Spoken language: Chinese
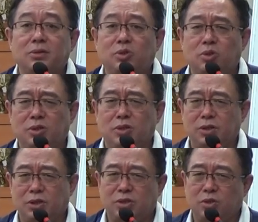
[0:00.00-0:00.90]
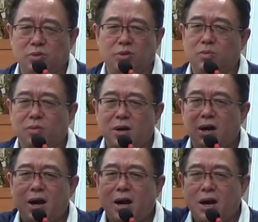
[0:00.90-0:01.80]
顺着那个脊椎骨
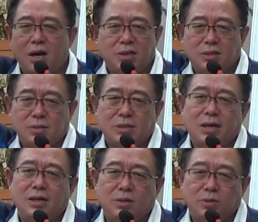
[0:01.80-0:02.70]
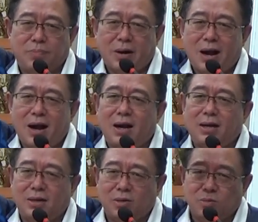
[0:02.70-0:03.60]
啊，窜上去，啪，
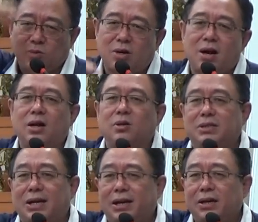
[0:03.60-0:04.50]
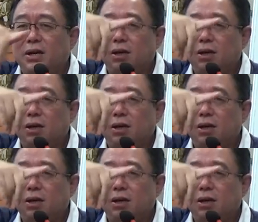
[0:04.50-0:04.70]
然后唰下来，